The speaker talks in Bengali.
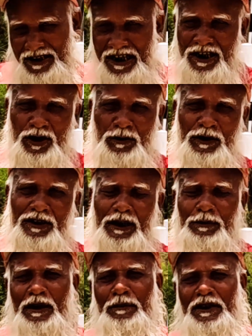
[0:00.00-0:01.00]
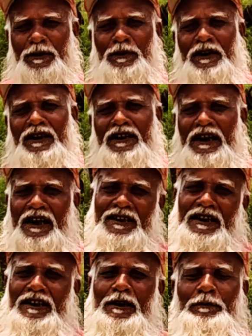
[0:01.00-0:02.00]
শেষ হইব তারপরে আমাদের বিল
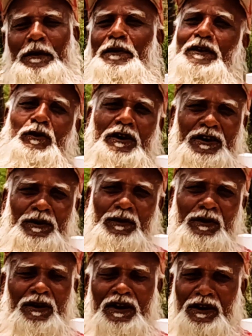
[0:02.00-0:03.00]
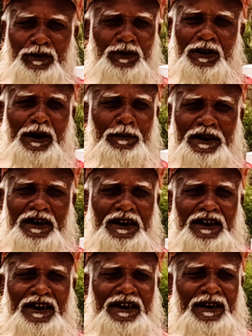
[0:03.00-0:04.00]
একসাথে পেমেন্ট করে দিব কিন্তু আমাদের
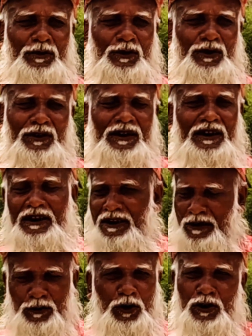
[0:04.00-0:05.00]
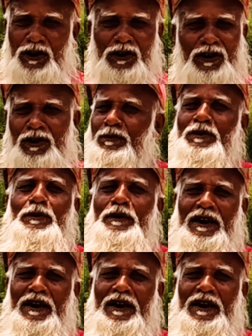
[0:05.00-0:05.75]
এখানে কোনো দশ টাকা কম দিবে